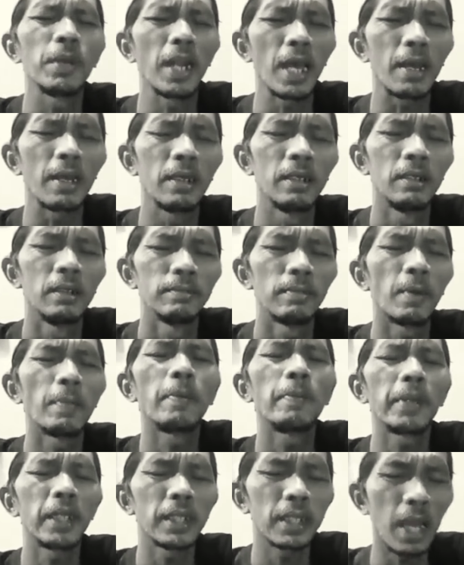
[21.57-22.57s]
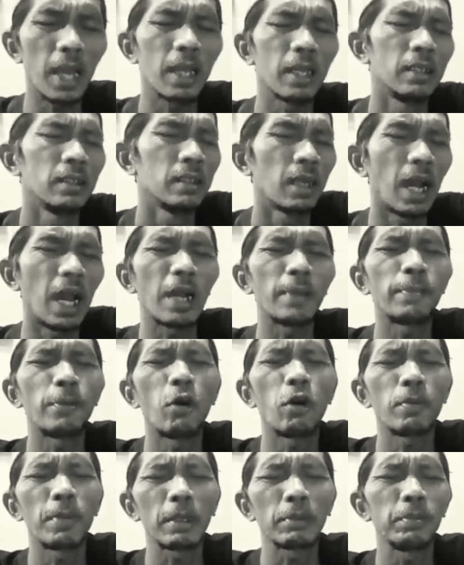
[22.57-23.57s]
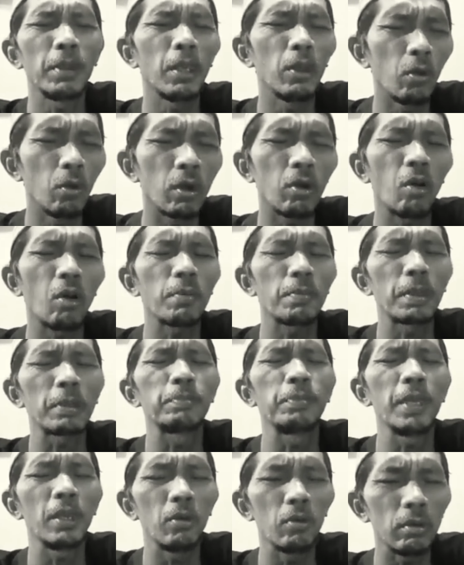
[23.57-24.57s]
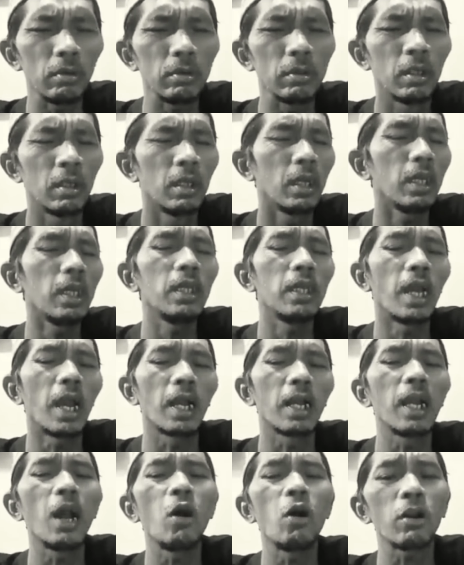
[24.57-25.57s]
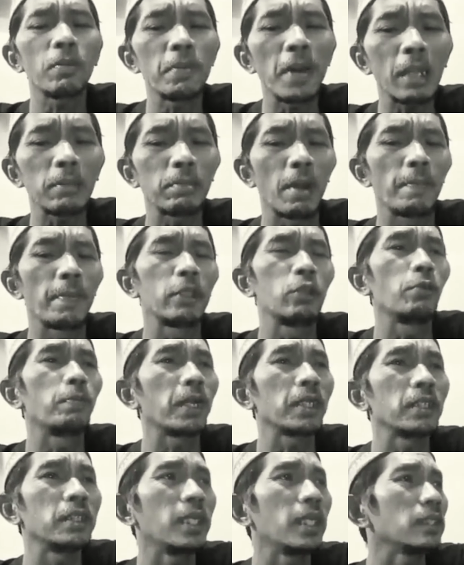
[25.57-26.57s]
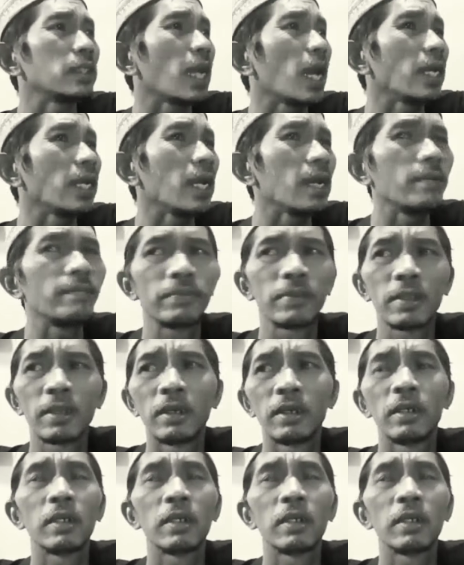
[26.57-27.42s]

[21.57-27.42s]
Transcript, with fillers: onon bela, bapak pemerintah. Harap hormat bingung, udah hormat bingung. Iya, enggak hormat Bapak itu presiden saya.